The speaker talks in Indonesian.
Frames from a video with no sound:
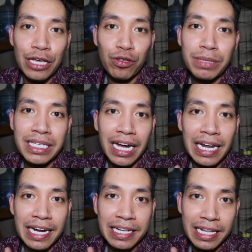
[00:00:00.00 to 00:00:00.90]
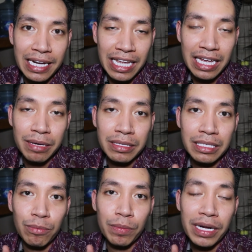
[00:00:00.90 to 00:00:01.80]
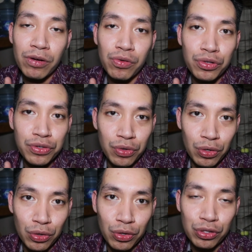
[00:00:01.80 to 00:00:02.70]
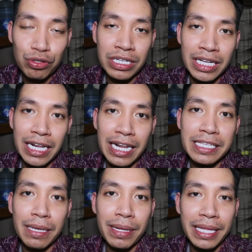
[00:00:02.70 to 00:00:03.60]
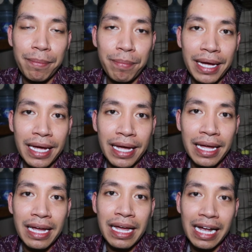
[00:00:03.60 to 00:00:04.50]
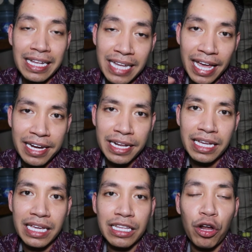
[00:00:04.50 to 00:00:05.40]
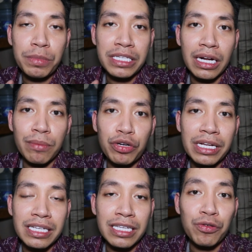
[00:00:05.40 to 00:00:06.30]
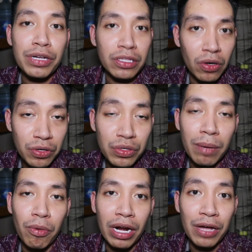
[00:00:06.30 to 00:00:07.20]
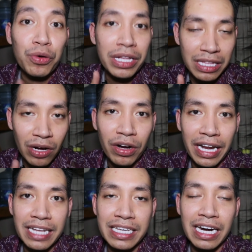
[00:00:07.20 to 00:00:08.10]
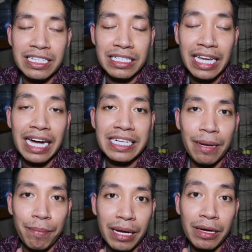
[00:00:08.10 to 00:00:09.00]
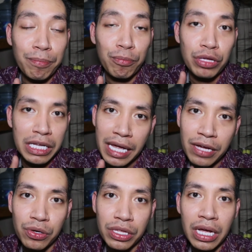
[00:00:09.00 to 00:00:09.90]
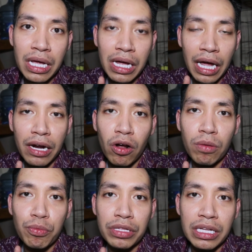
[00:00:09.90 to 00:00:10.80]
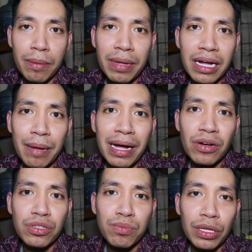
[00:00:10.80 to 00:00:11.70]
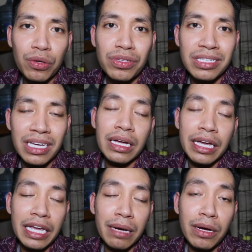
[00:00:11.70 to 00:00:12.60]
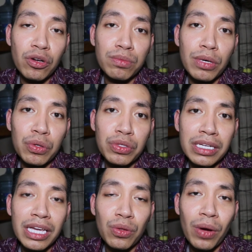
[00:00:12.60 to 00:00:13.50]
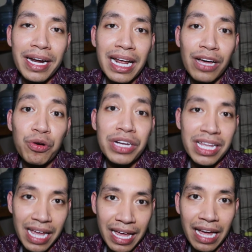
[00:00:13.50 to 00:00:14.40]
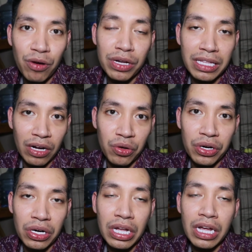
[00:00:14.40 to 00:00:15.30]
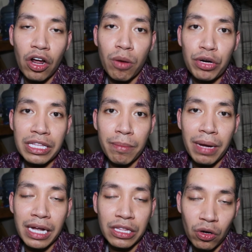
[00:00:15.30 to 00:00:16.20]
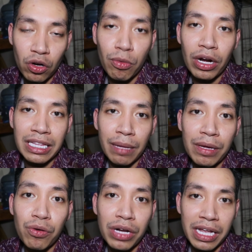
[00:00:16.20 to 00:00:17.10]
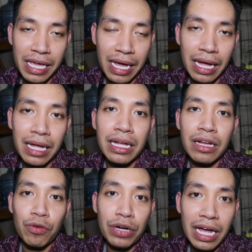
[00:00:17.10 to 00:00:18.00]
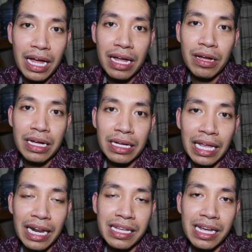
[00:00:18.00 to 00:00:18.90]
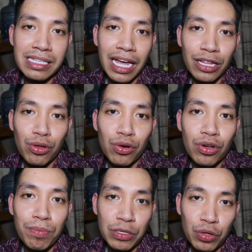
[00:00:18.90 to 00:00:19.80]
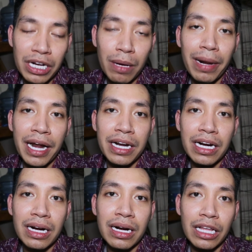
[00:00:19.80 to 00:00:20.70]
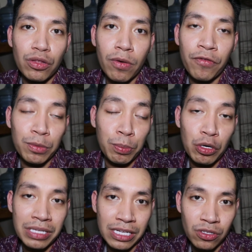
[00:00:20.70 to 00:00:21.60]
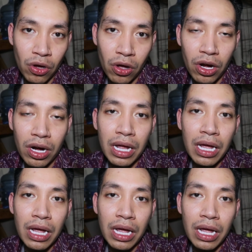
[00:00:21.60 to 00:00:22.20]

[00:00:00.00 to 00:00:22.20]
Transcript: itu bisa kalian giling, sebelumnya dikukus dulu, terus digiling sama tempe. Kasih air dikit, kalau misalkan mau dikasih kuning telur juga boleh, kuning telur ya, jangan jangan sampai putihnya ikut. Karena kalau putihnya mah nggak bagus buat kucing, yang bagus buat kucing itu adalah kuningnya ya, kuning telur. Kalau mau ditambahkan telur boleh, tapi kuningnya. Udah, giling jadi satu, masukin ke blender atau food prosesor,